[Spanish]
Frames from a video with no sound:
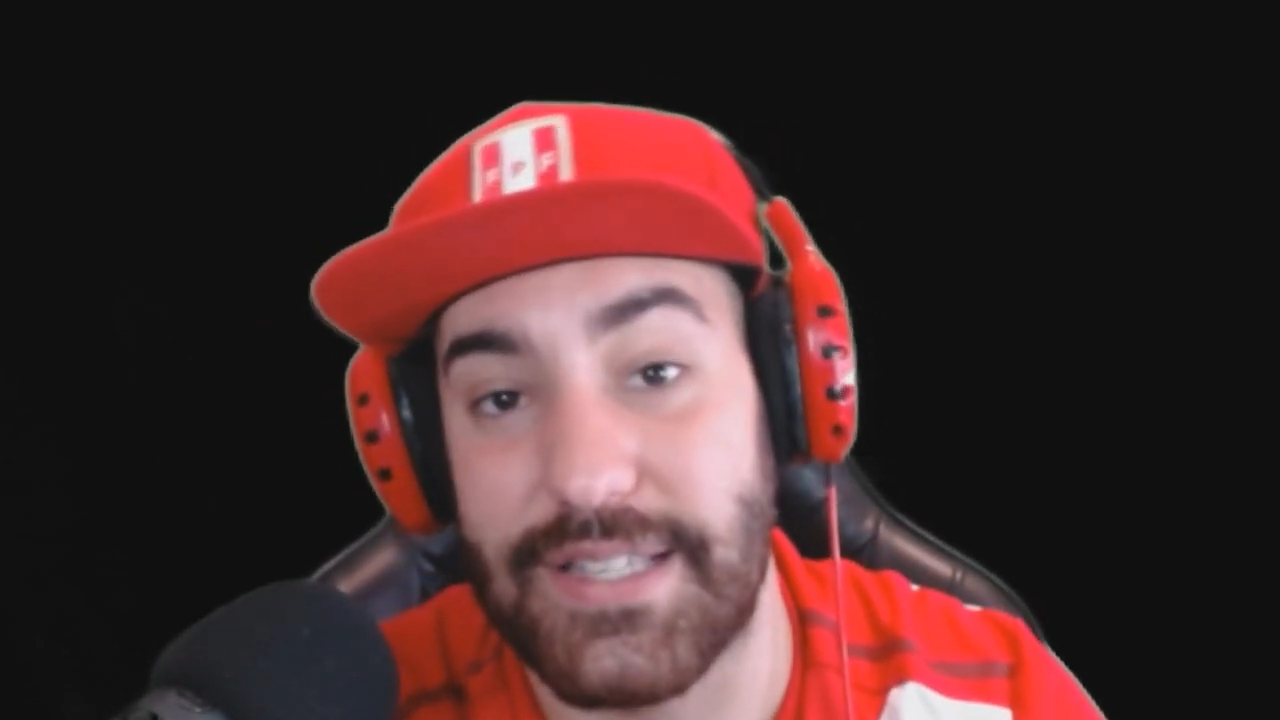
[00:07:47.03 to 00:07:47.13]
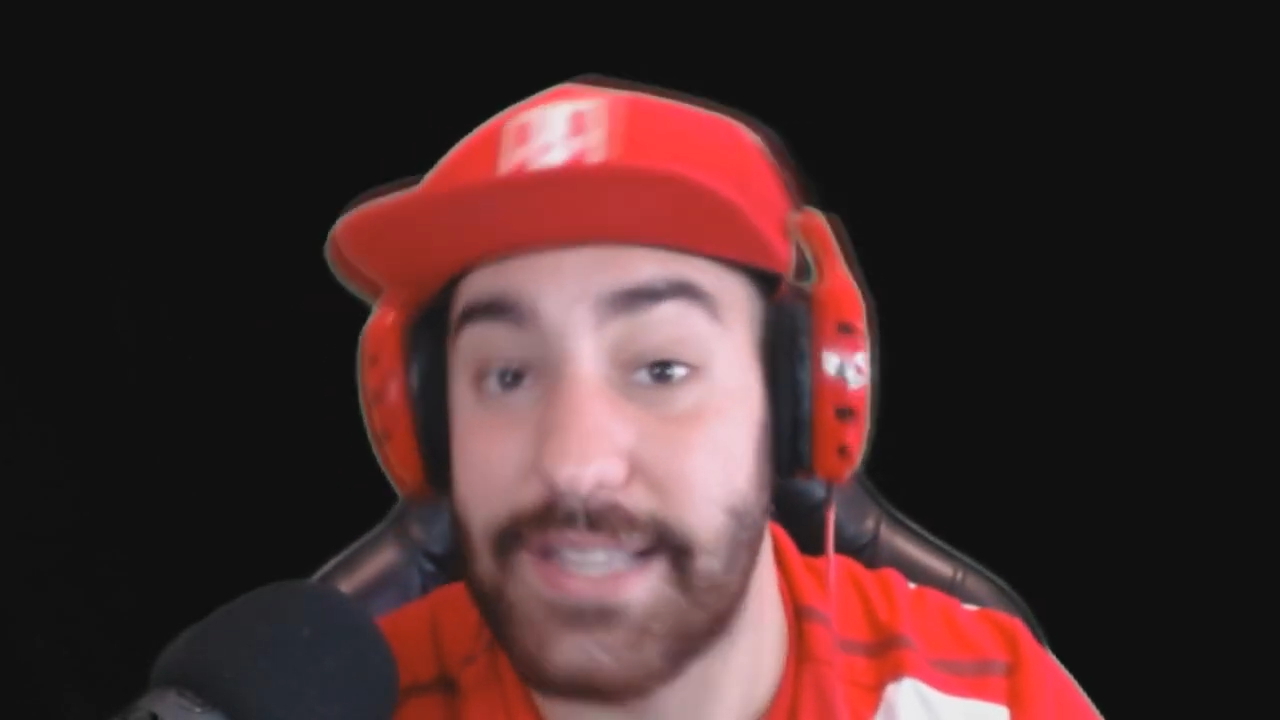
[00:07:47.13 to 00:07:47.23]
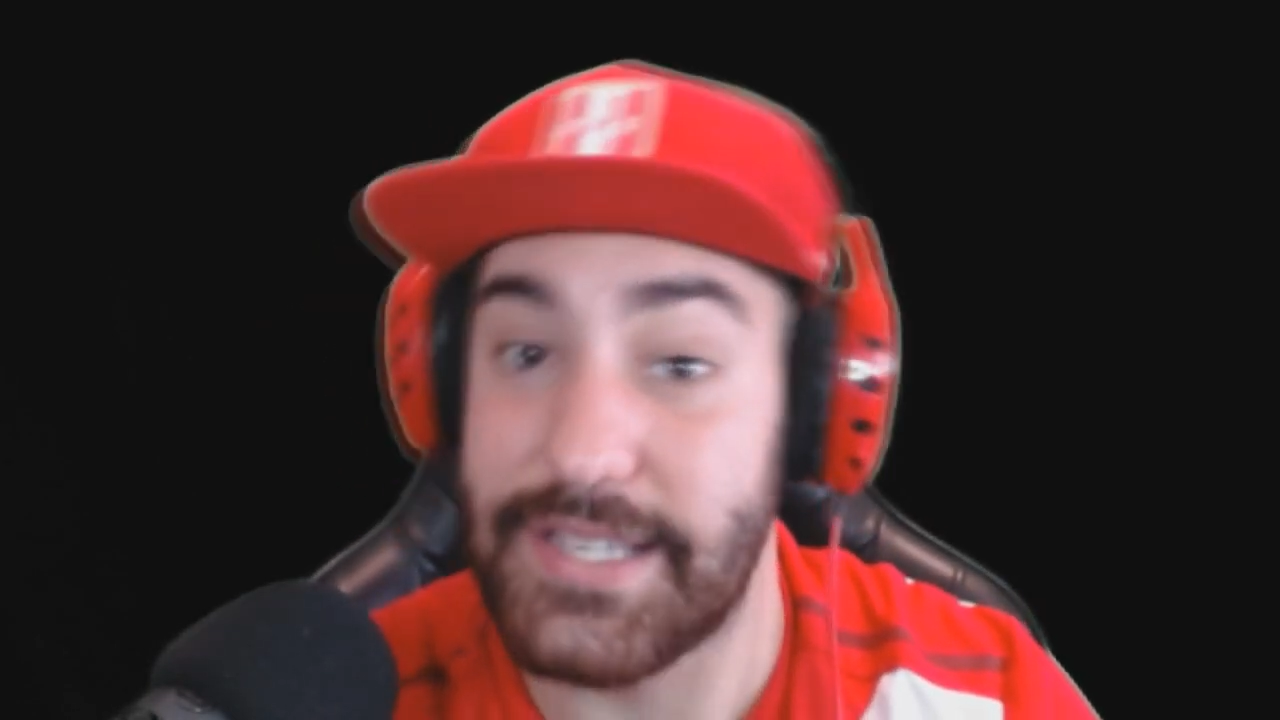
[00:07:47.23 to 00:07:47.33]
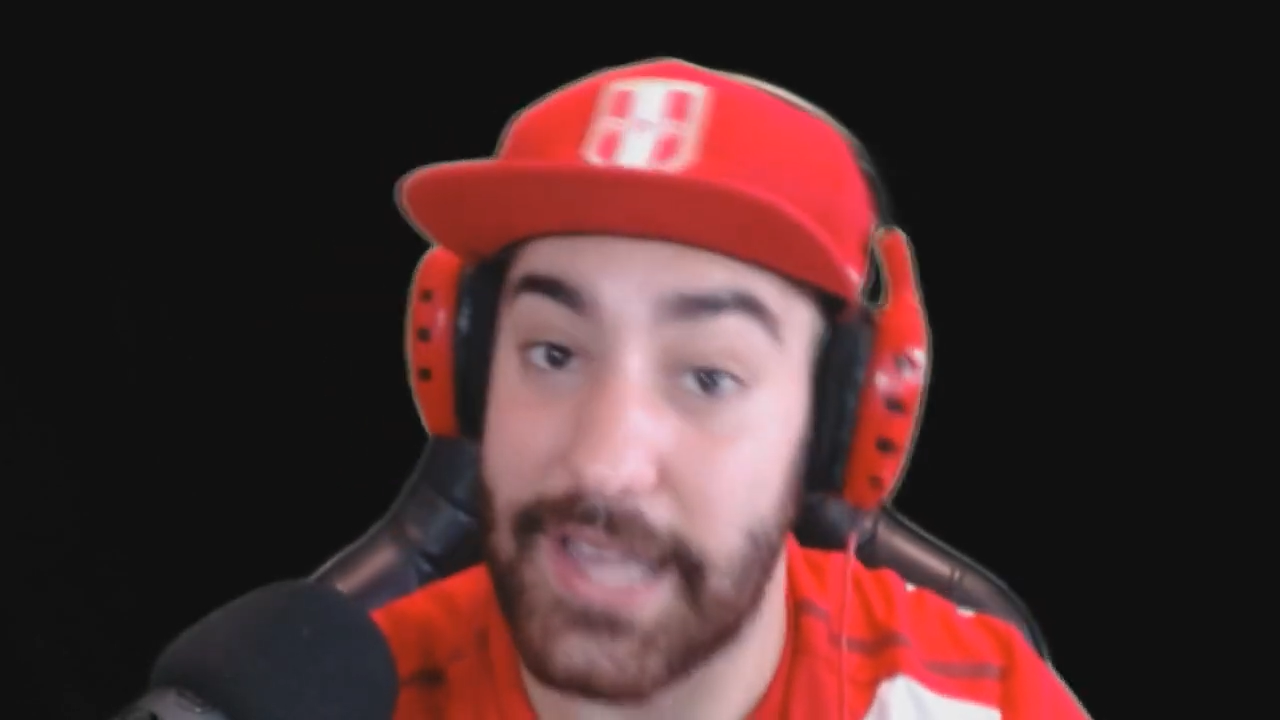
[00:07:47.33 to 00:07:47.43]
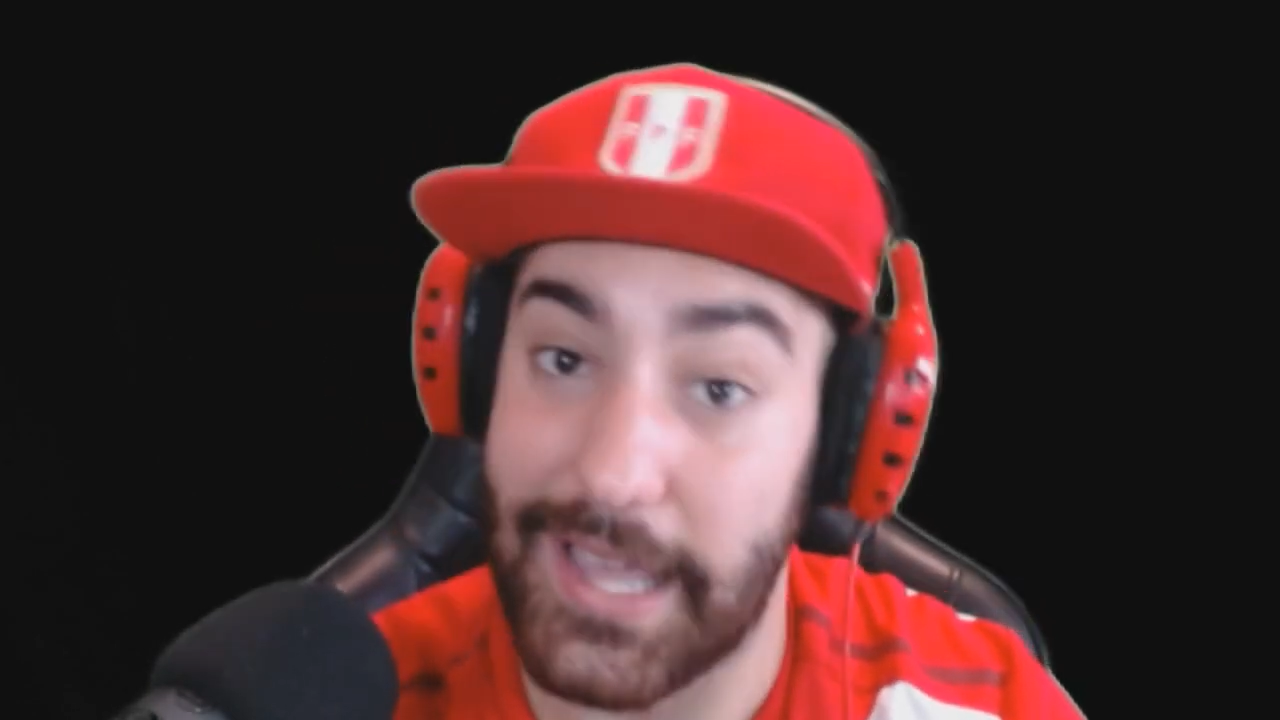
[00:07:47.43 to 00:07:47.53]
del
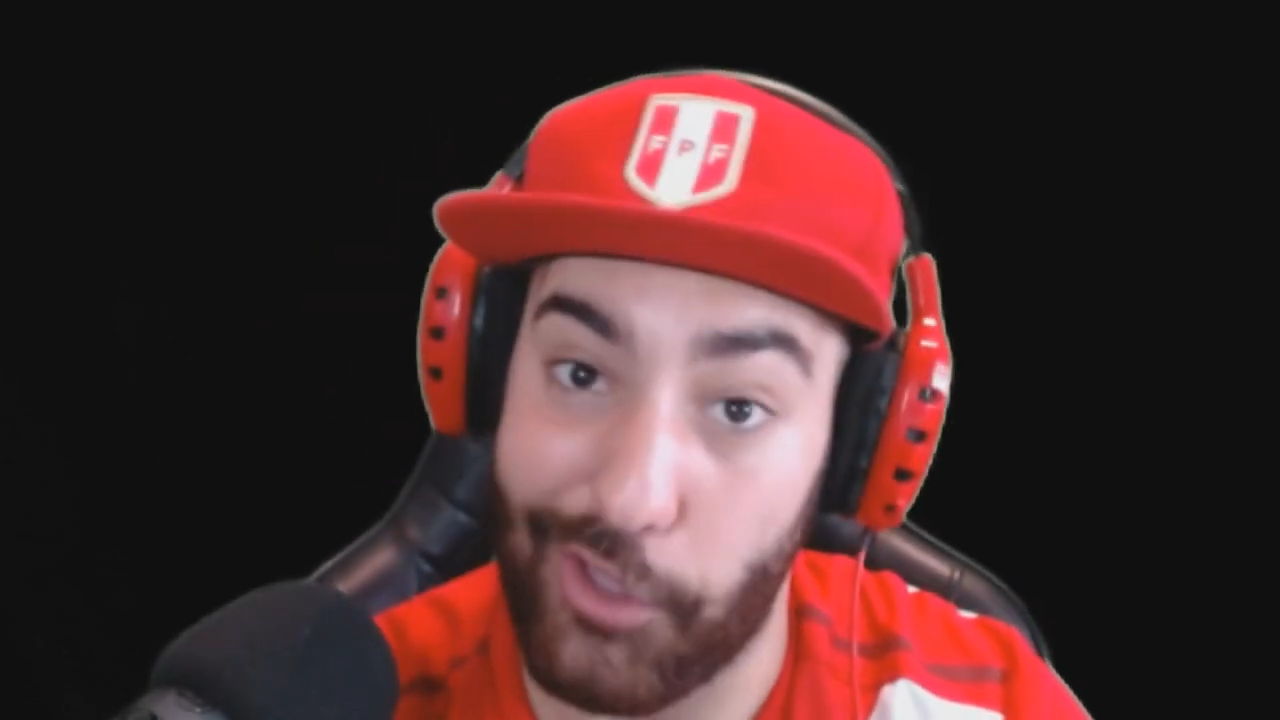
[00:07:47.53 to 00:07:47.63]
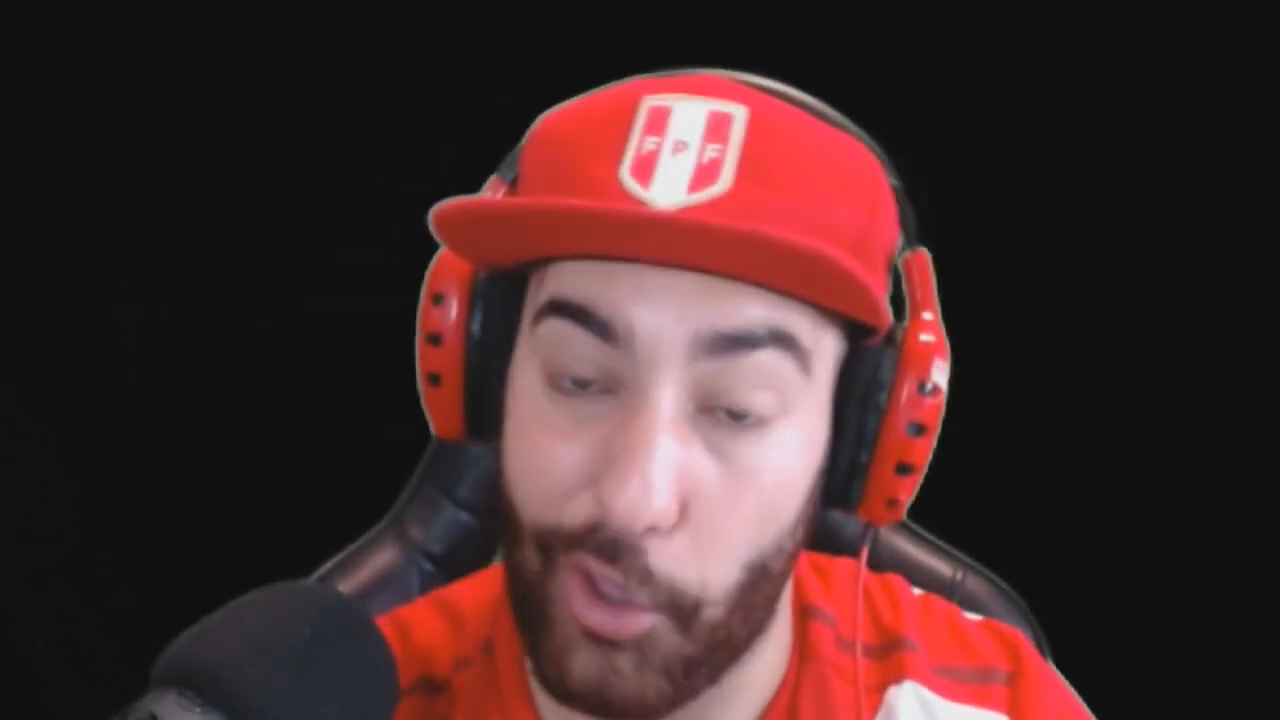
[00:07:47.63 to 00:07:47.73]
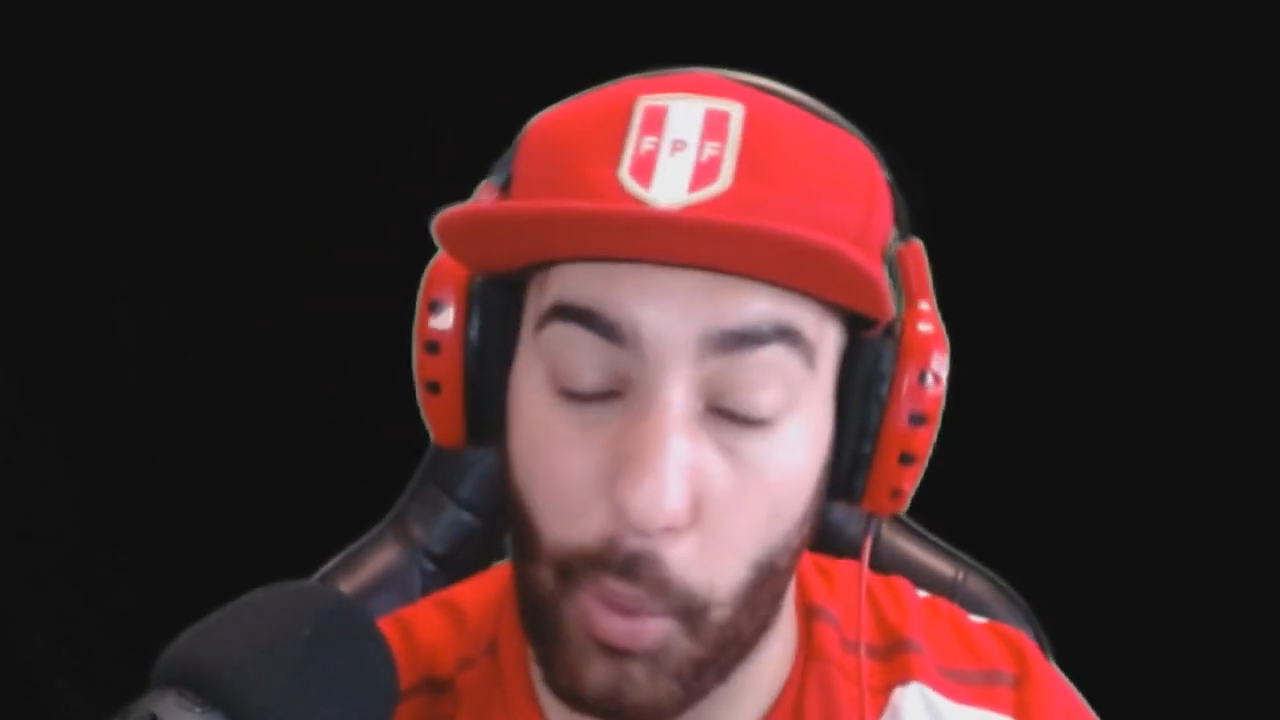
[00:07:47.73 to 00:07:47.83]
Chiringuito de